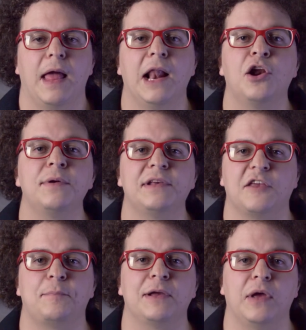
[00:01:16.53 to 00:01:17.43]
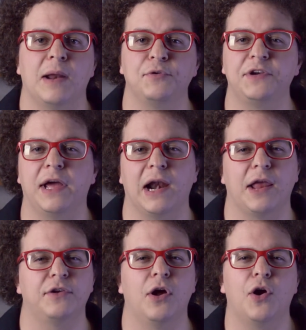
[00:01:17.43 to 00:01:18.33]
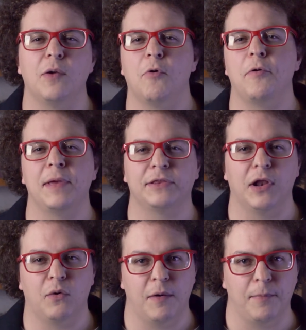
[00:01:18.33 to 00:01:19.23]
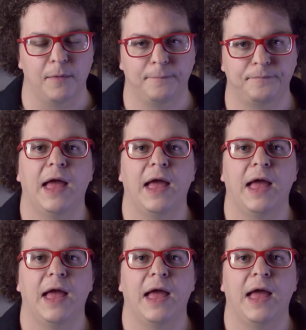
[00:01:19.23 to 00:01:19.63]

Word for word: El groove es el aspecto de la música relacionado con el movimiento del cuerpo.